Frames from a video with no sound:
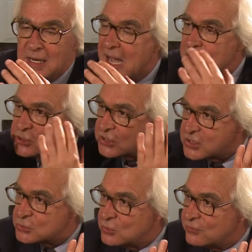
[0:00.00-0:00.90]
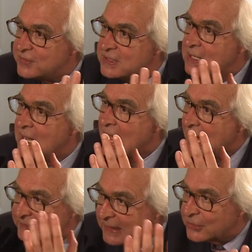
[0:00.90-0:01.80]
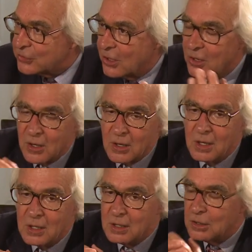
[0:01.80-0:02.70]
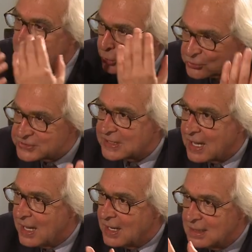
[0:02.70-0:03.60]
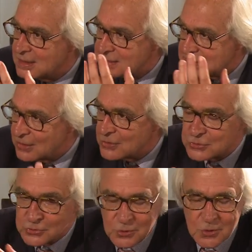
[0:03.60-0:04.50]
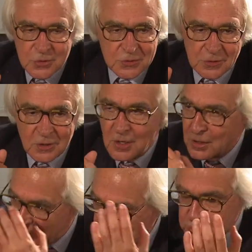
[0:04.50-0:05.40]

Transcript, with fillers: la richesse d'une vie intérieure, claustrale, silencieuse, bien